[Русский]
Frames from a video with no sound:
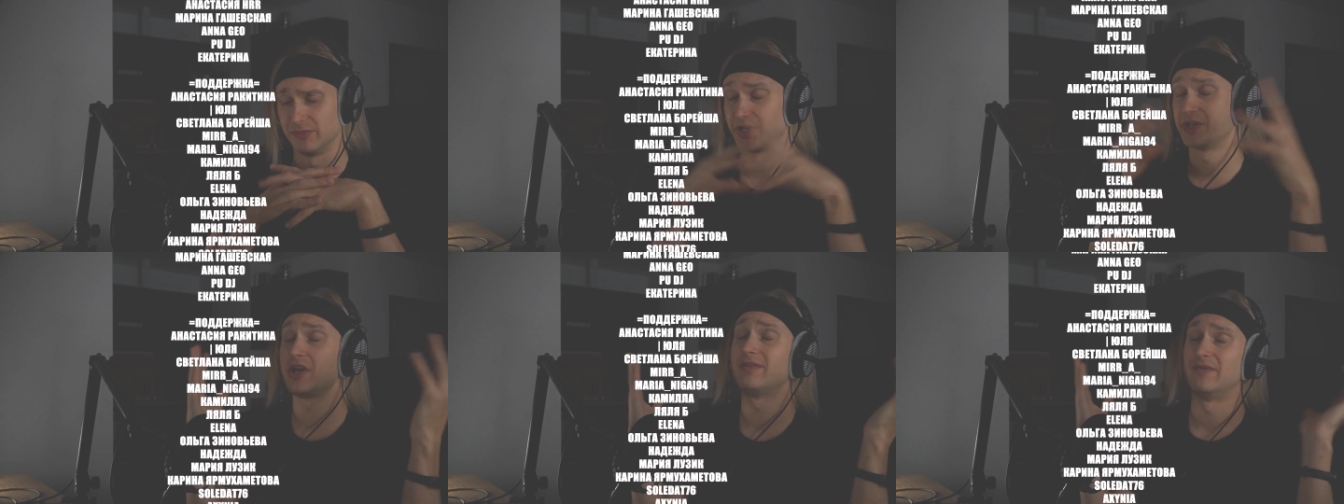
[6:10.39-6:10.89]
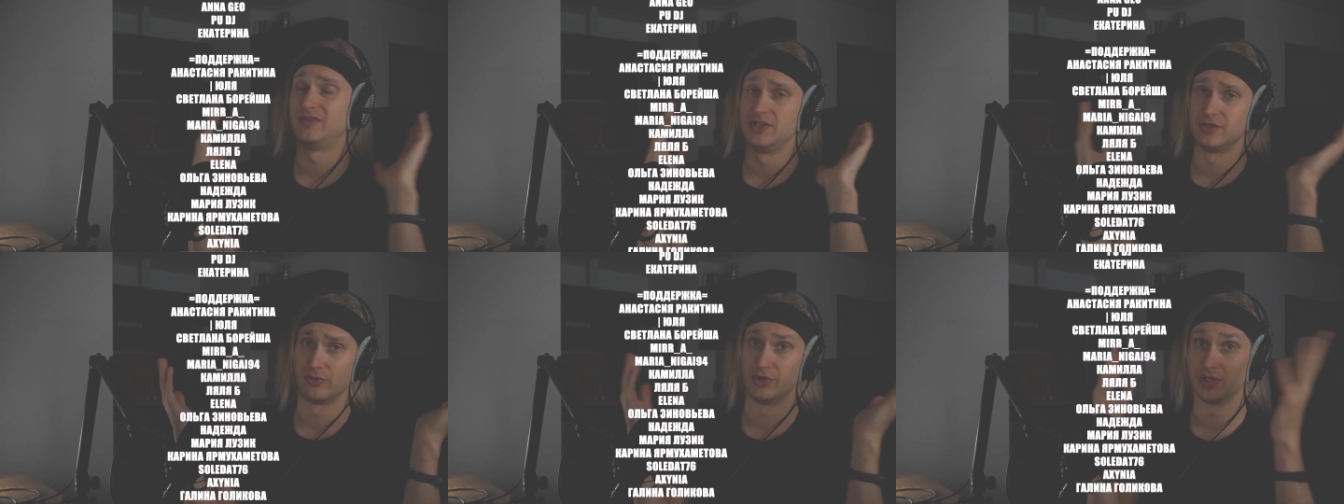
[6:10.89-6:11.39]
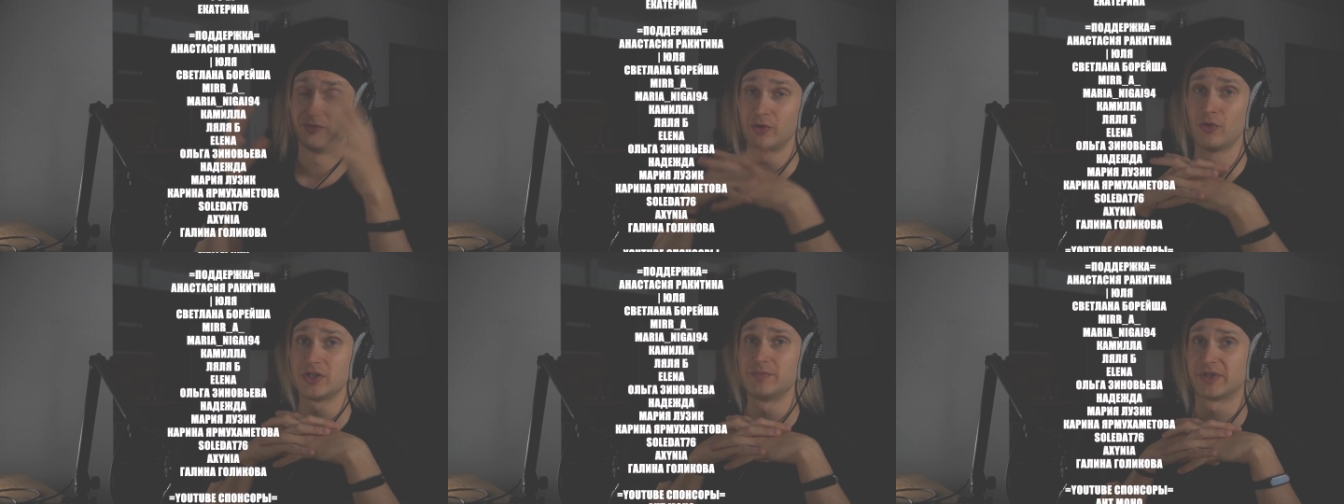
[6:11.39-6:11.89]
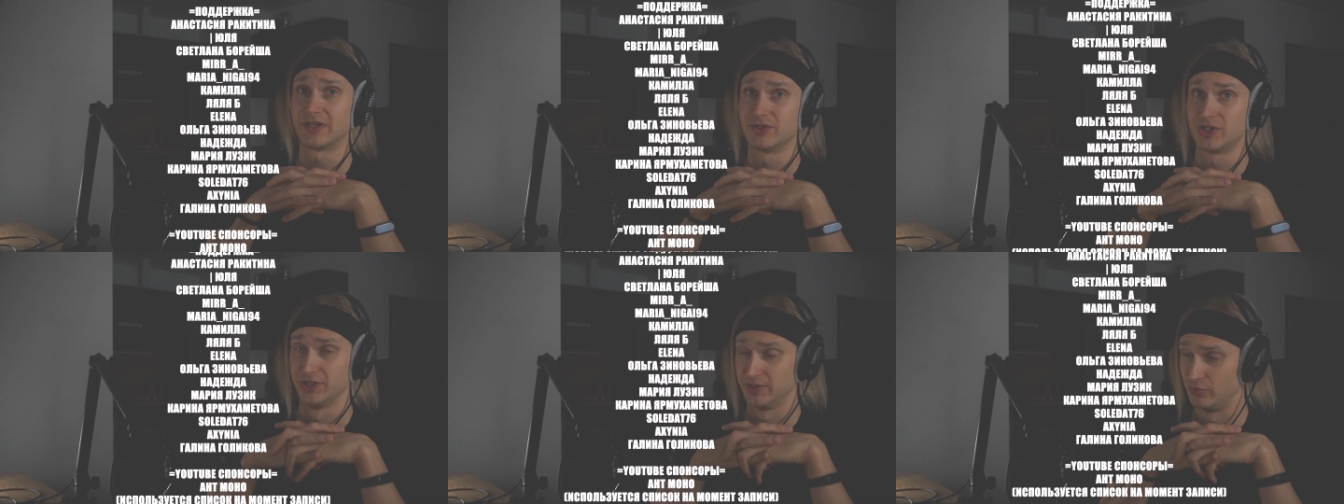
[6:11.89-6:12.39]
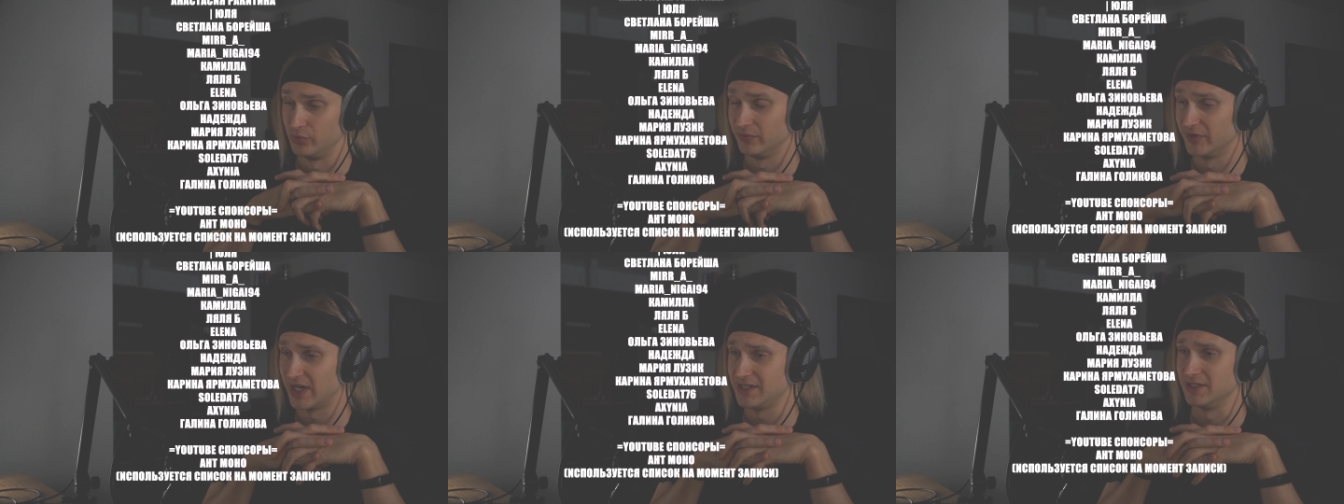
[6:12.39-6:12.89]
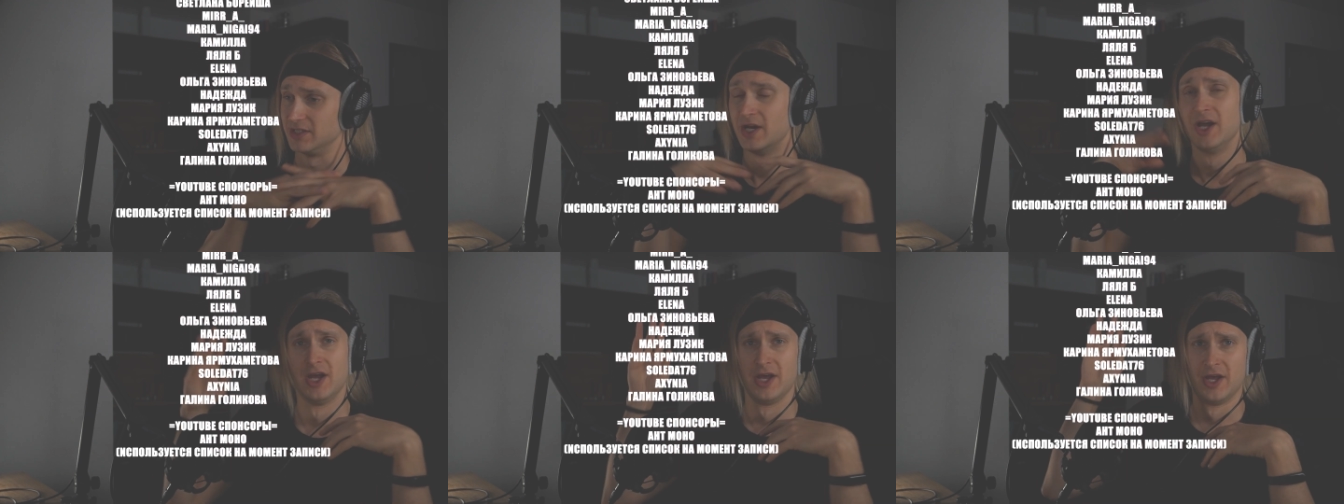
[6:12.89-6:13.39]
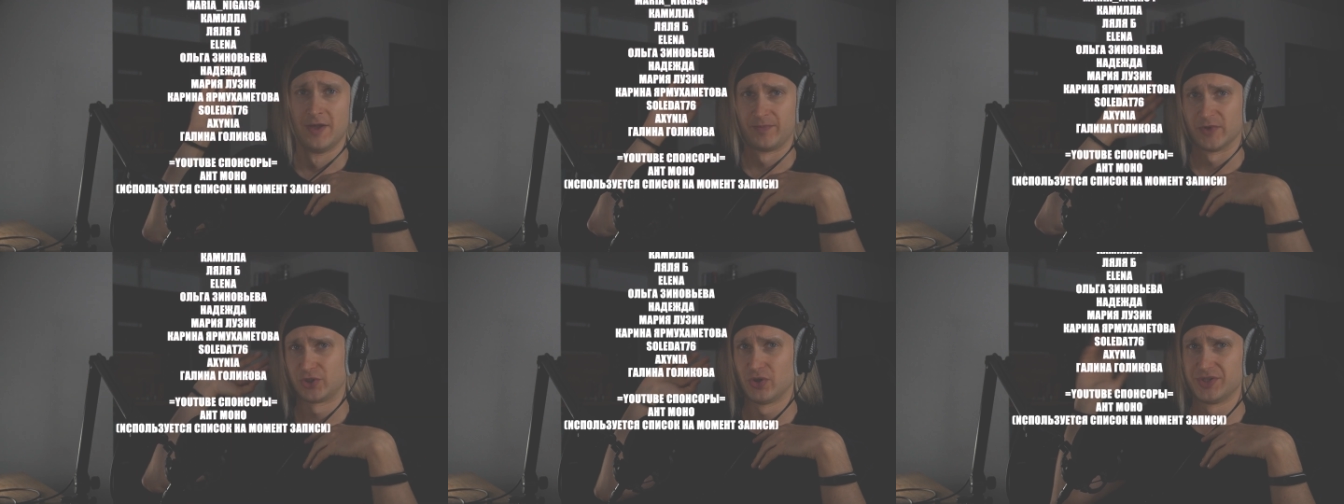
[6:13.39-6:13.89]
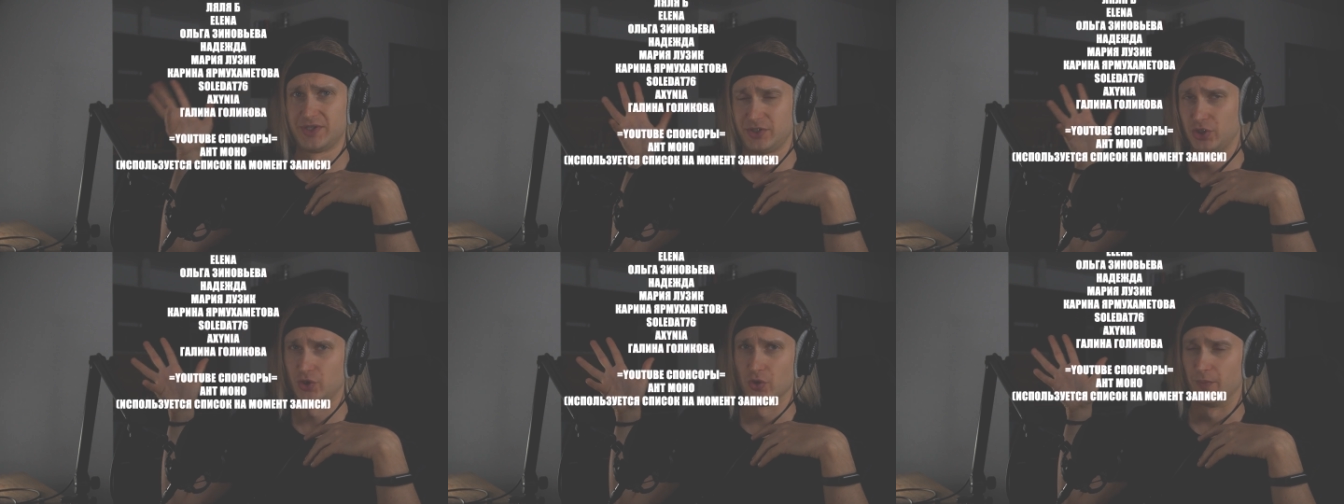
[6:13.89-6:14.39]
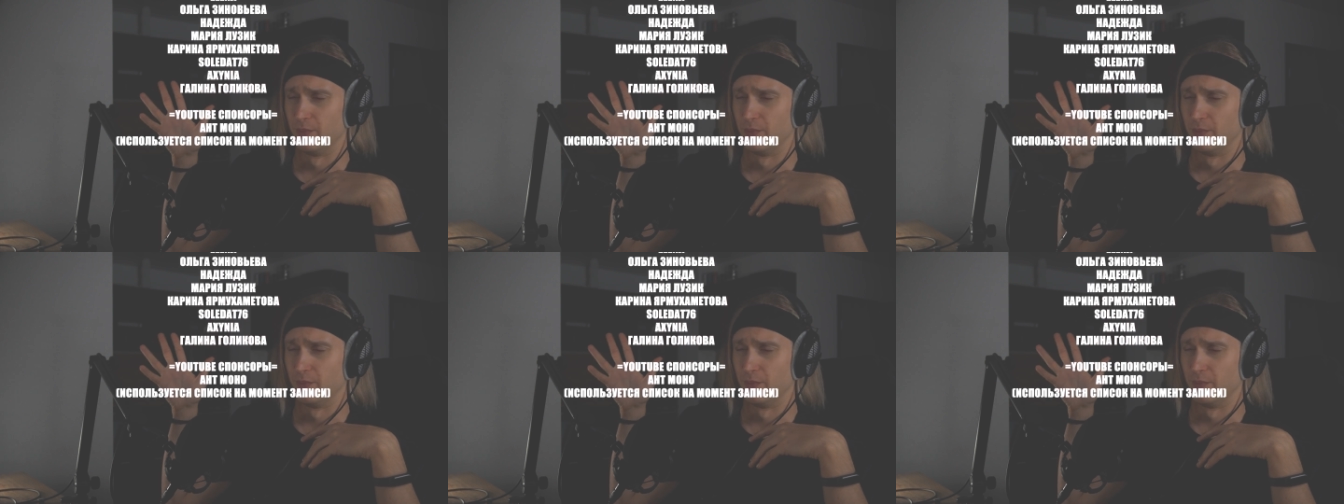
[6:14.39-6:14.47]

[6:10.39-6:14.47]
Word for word: Благодарю вам все эти ролики выходят, продолжают и будут выходить. Что у нас есть еще?